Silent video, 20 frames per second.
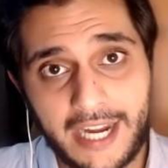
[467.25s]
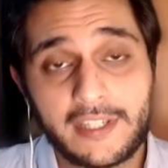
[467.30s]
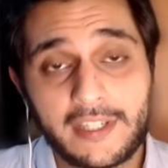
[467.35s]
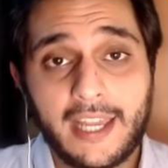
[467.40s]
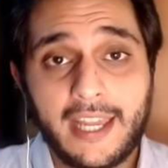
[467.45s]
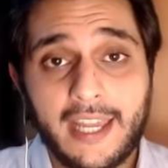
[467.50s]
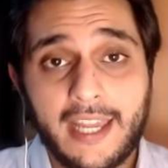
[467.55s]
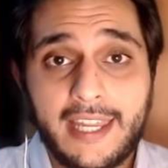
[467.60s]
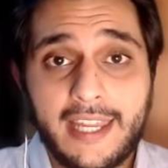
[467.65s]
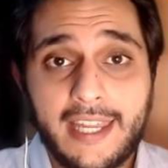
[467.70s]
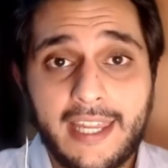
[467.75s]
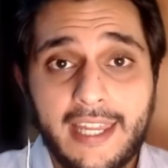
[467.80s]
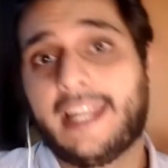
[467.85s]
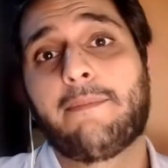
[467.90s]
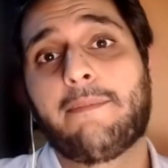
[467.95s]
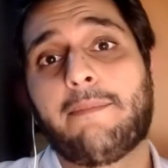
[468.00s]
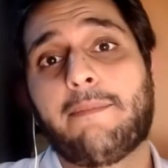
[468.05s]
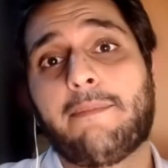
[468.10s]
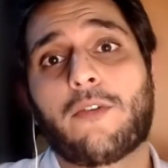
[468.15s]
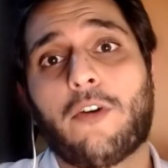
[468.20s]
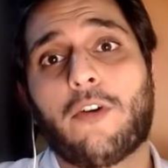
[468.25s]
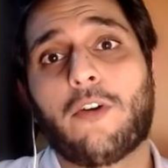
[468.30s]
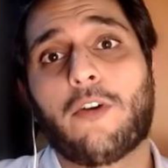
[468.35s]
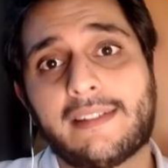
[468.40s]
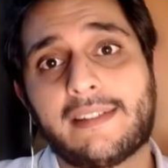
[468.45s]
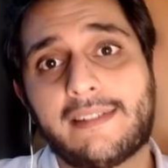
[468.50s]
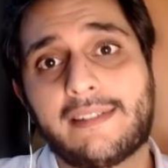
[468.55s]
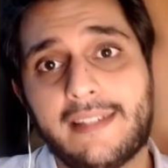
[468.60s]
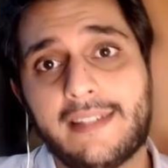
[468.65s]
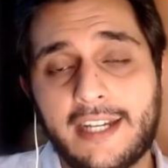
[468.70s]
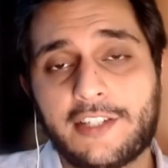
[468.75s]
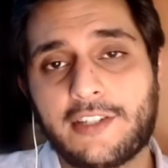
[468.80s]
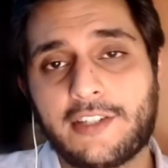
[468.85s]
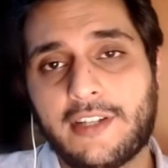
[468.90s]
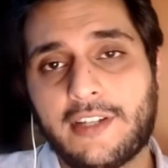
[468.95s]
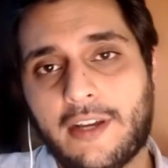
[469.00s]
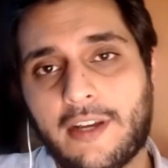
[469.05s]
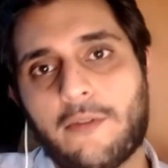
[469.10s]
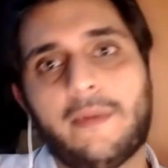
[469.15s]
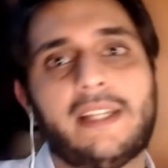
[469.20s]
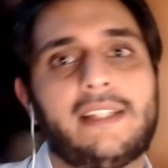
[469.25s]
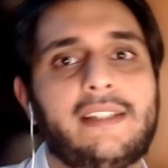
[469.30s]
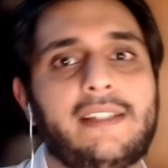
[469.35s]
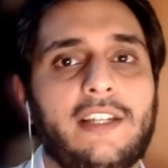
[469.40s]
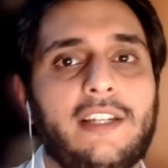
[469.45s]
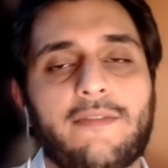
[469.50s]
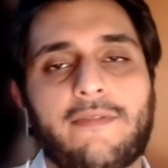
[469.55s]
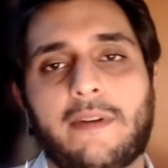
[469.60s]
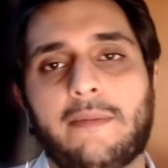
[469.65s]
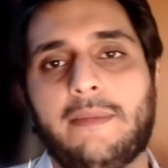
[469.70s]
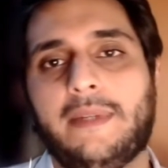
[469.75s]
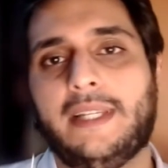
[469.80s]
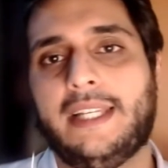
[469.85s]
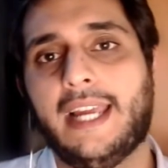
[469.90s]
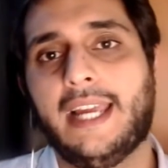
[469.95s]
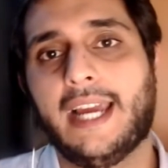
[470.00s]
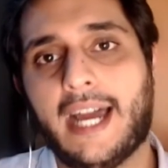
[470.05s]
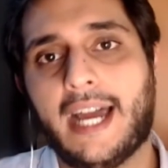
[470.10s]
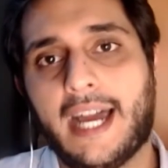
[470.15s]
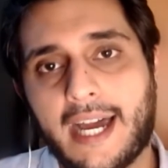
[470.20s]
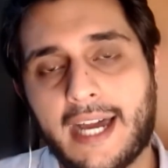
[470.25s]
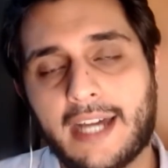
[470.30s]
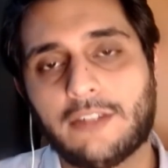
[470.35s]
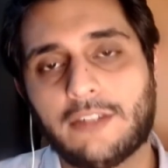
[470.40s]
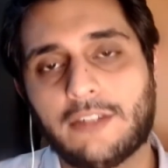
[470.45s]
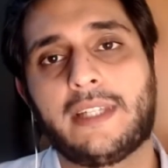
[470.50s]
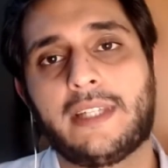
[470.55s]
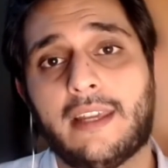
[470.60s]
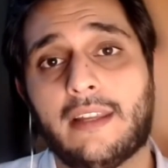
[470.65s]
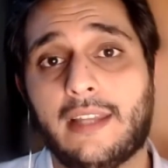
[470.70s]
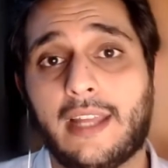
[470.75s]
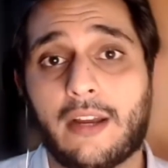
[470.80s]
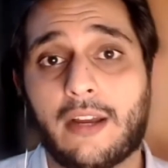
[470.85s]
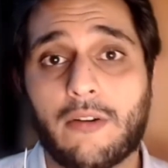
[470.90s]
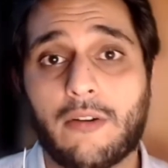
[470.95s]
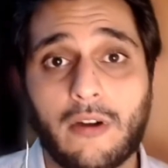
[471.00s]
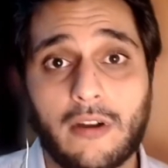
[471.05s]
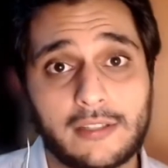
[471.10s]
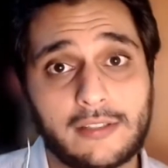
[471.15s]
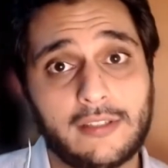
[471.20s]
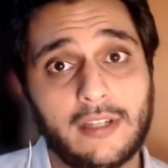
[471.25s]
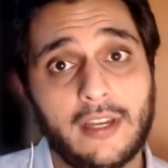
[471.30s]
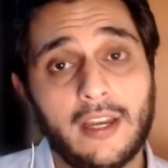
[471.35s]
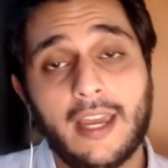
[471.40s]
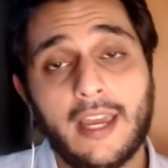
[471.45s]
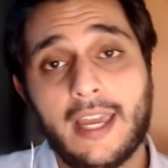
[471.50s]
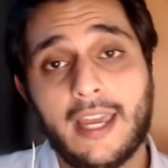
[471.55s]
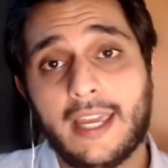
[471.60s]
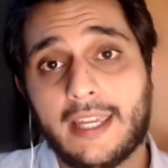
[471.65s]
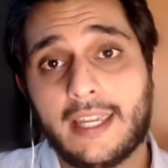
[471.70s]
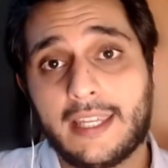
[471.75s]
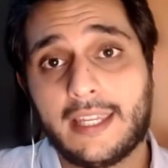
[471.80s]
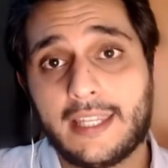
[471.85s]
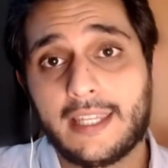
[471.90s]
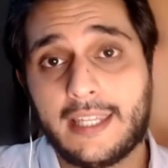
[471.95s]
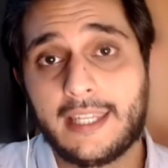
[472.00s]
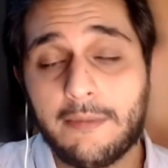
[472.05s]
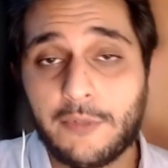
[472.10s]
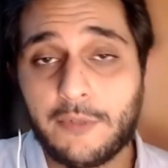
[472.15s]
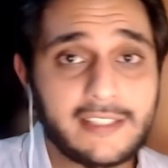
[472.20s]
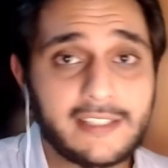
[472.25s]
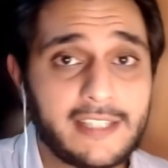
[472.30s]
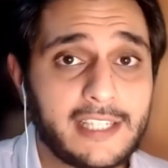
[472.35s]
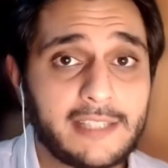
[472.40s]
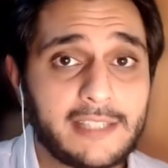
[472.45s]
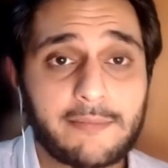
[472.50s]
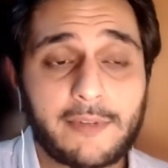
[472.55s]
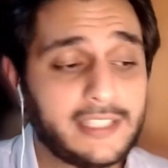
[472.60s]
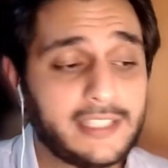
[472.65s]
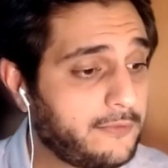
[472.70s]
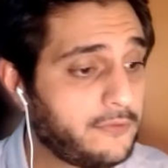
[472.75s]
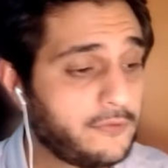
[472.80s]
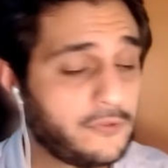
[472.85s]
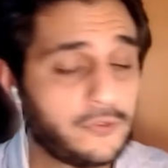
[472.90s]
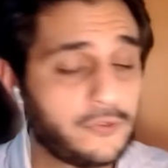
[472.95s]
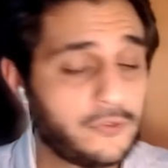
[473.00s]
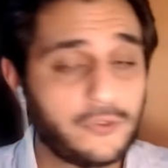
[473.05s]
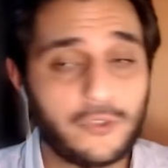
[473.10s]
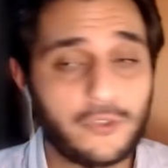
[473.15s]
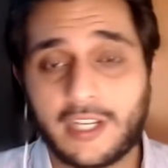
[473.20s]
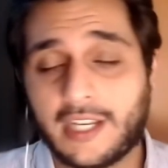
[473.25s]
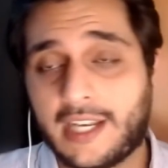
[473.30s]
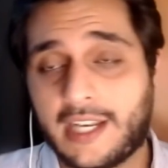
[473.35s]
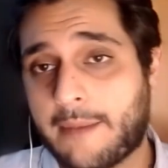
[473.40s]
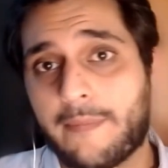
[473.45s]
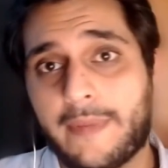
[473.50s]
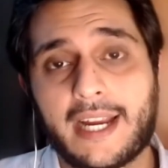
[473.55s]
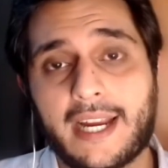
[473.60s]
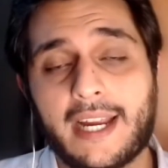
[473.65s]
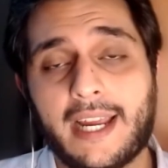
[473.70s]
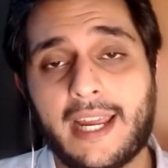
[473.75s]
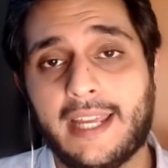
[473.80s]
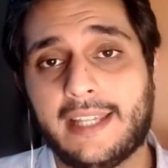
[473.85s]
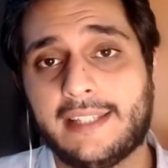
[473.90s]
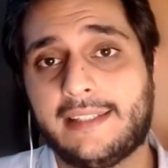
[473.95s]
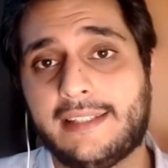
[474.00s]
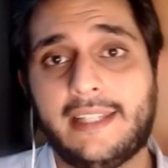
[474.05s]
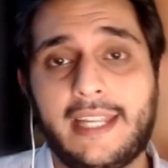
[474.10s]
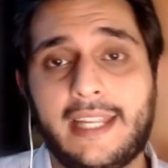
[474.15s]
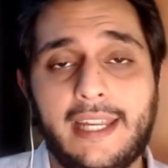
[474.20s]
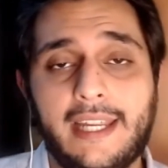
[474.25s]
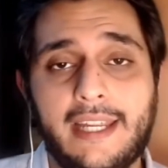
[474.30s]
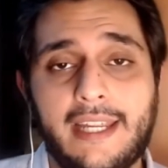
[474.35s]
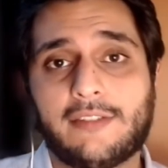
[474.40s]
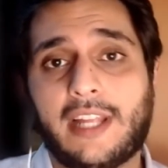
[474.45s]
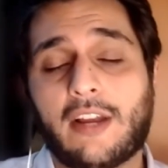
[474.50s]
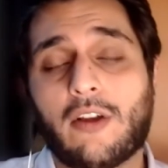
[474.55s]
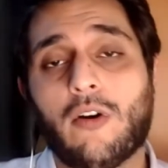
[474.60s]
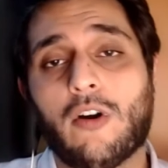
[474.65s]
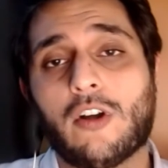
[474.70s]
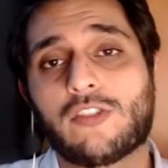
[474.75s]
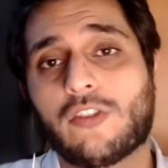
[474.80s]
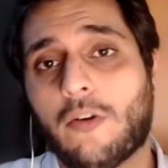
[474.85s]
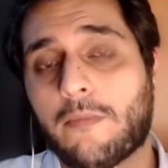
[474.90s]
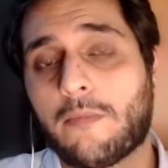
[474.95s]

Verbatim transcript: E aquele pequeno comerciante, né, o comerciante familiar, do pequeno negócio, que muitas vezes, por exemplo, funciona na própria residência, negócio, né?